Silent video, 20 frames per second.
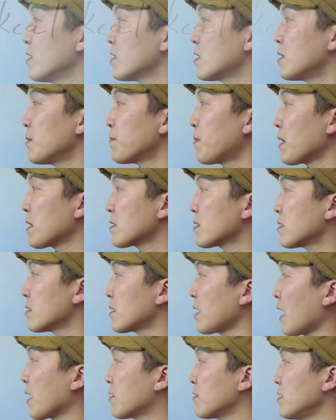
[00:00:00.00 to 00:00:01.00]
心拍数
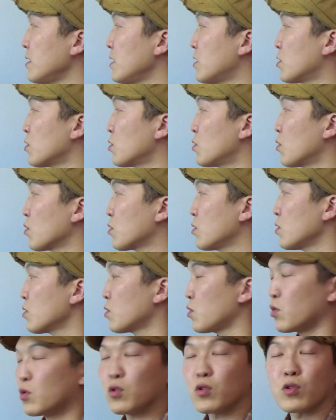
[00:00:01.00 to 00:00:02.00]

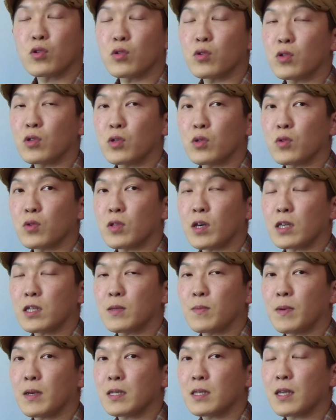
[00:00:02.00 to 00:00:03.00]
126という数字を出
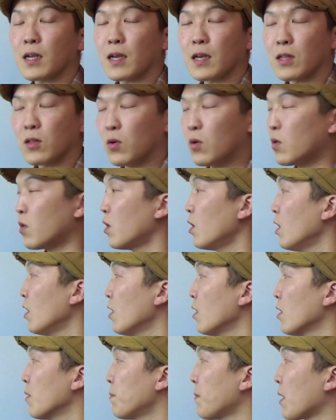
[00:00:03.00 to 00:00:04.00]
しましたけど、
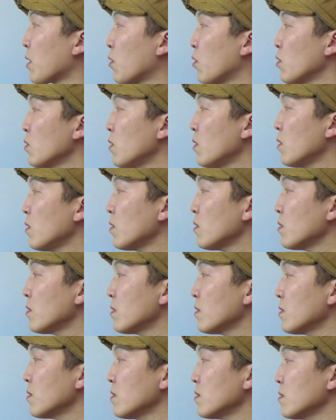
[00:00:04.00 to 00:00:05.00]
この
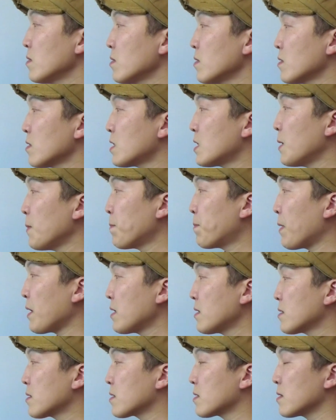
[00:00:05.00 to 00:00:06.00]
心
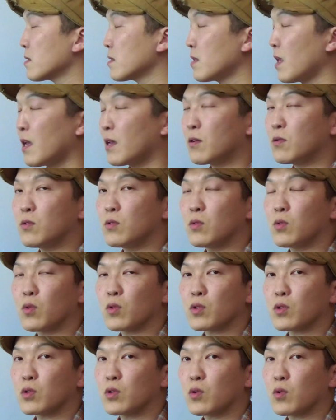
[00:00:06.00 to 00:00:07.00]
拍数で運
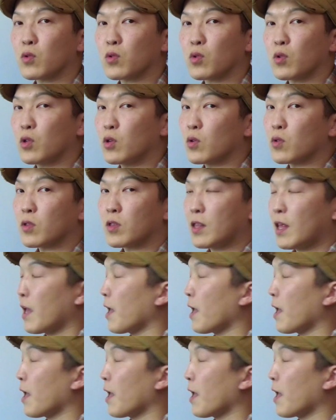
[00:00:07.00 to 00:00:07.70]
動することによっ